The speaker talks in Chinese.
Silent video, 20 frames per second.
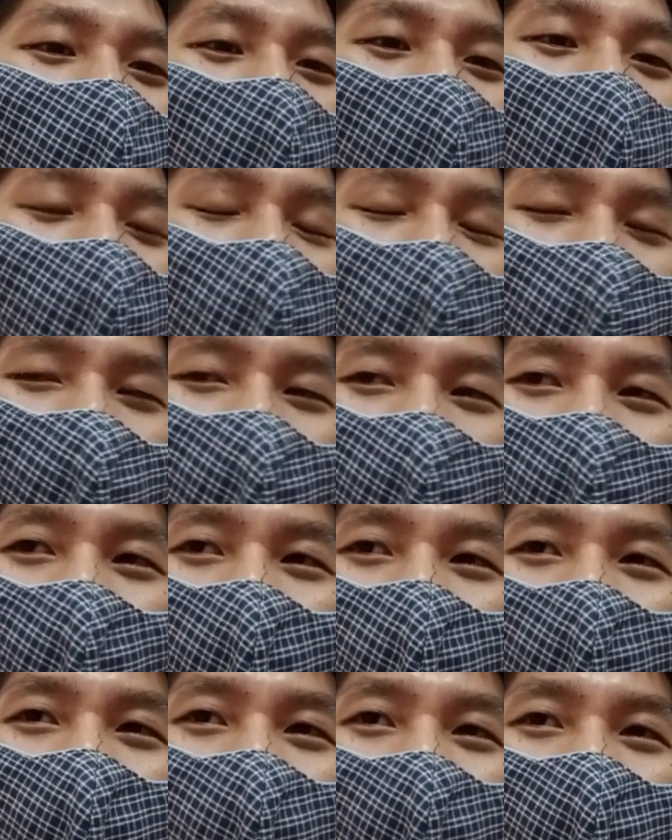哦，
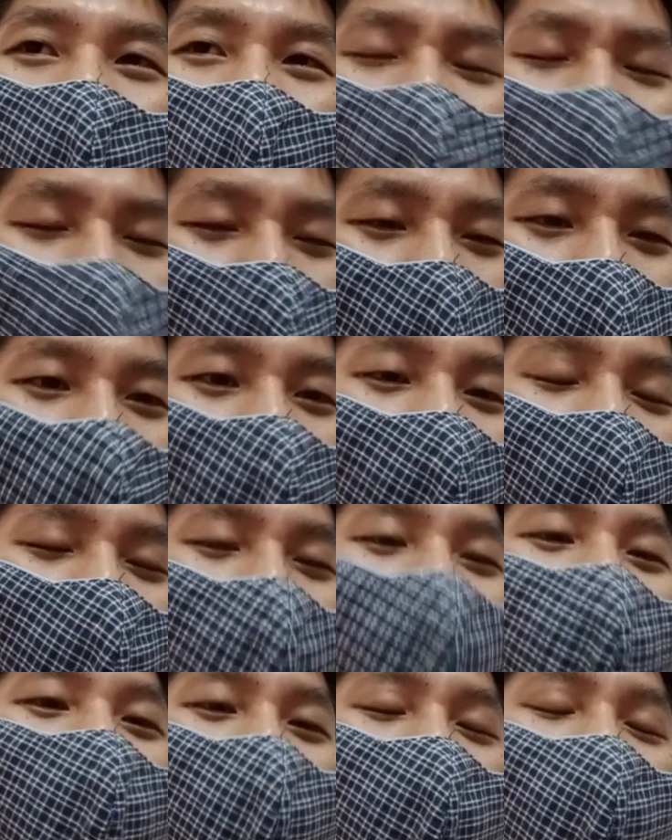一定要
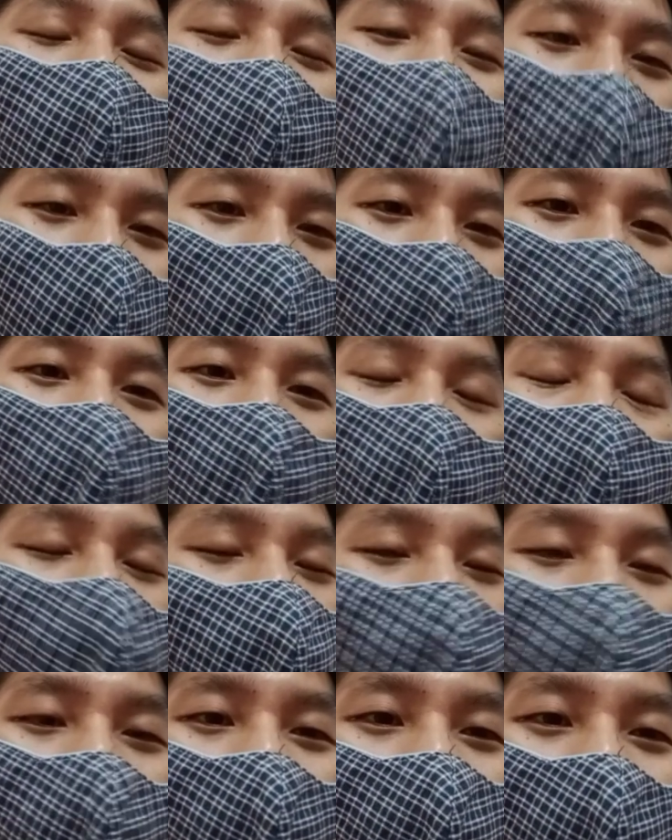真实的果肉啊，不
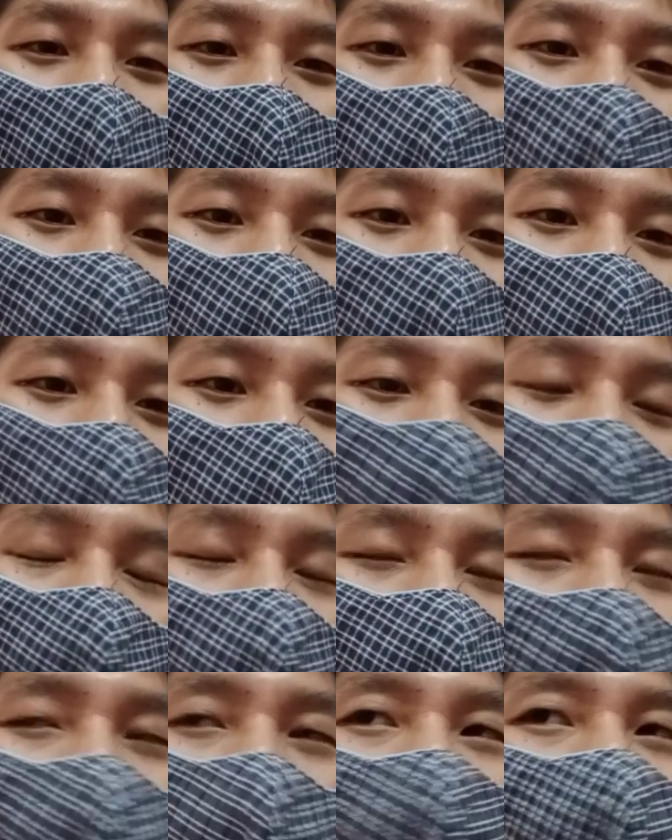需要了，我觉得是不
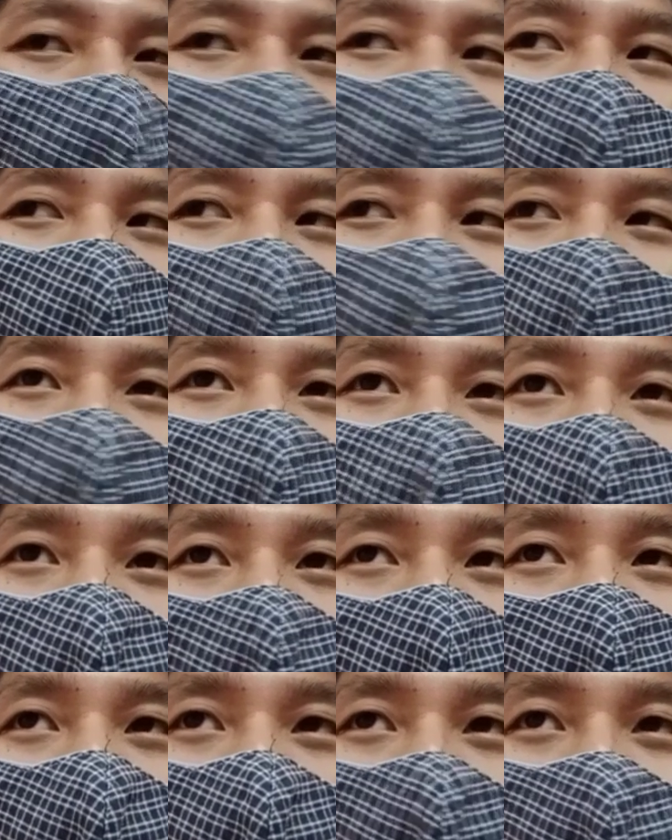不需要这样
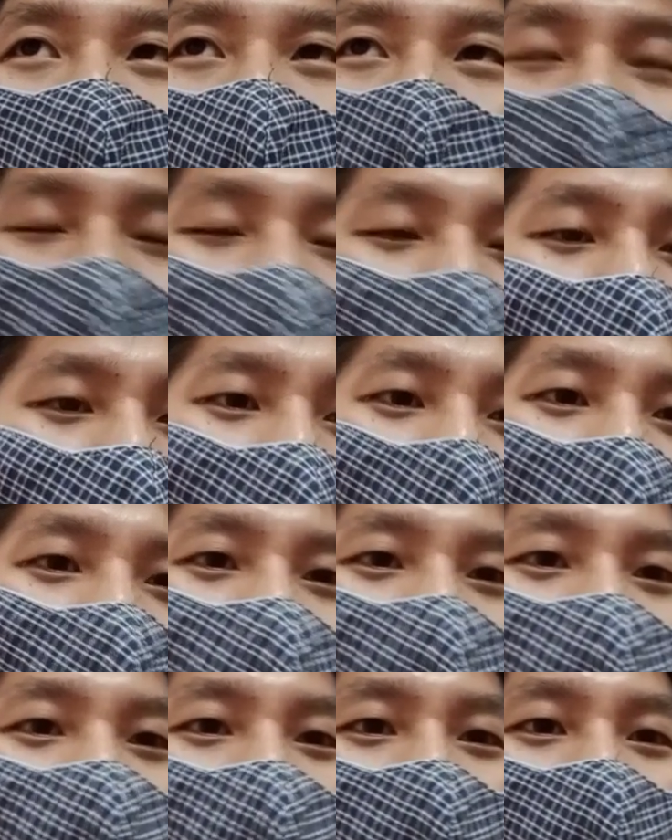子，OK，
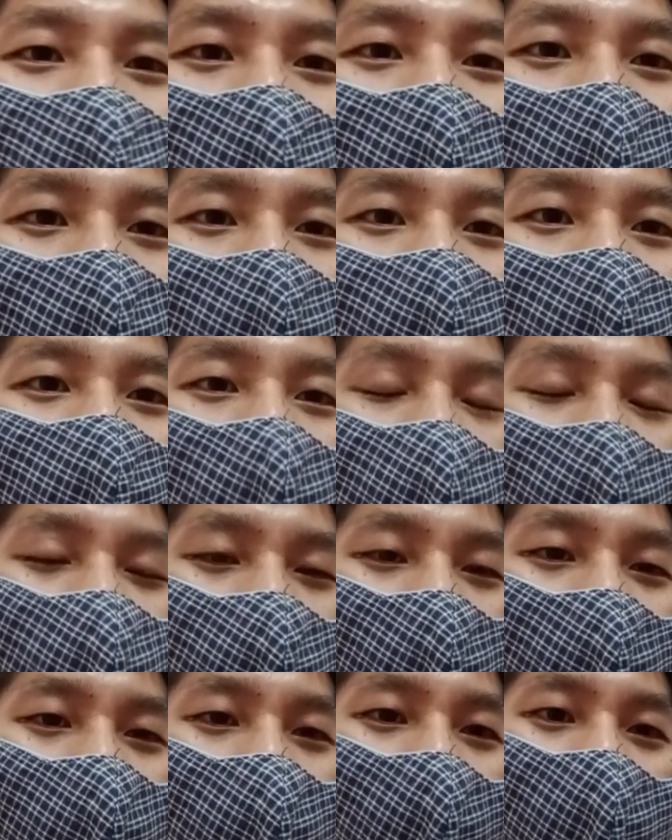所以今天视频
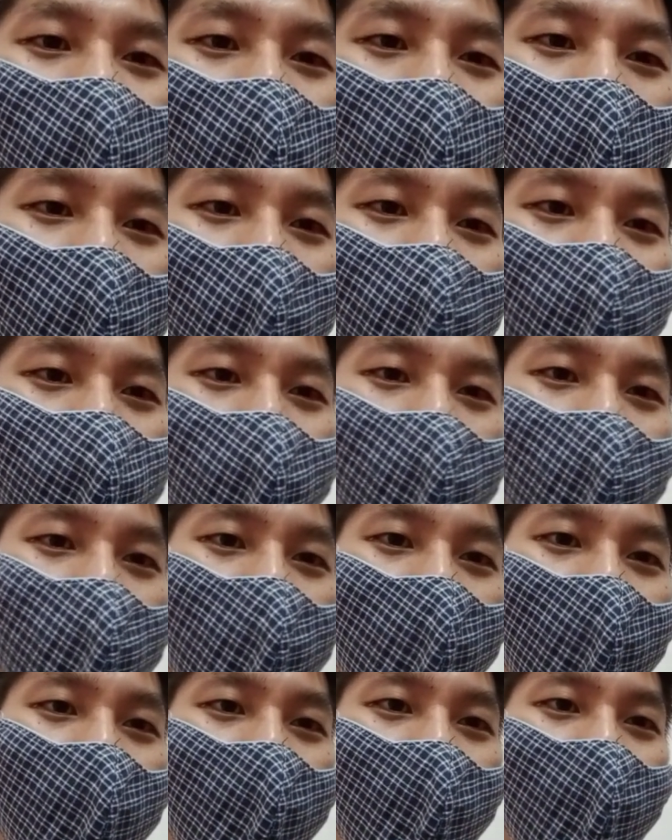就差不多了，所
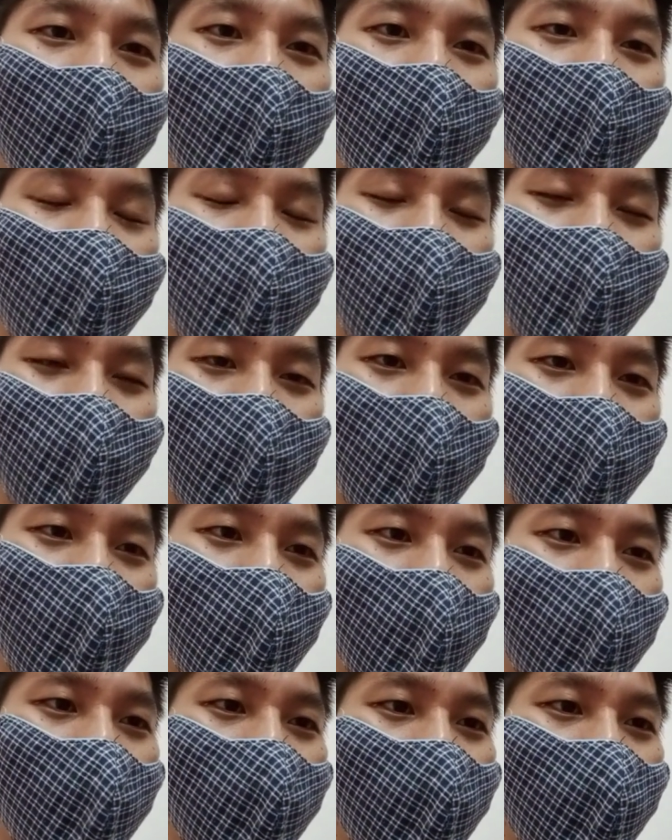以谢谢大家。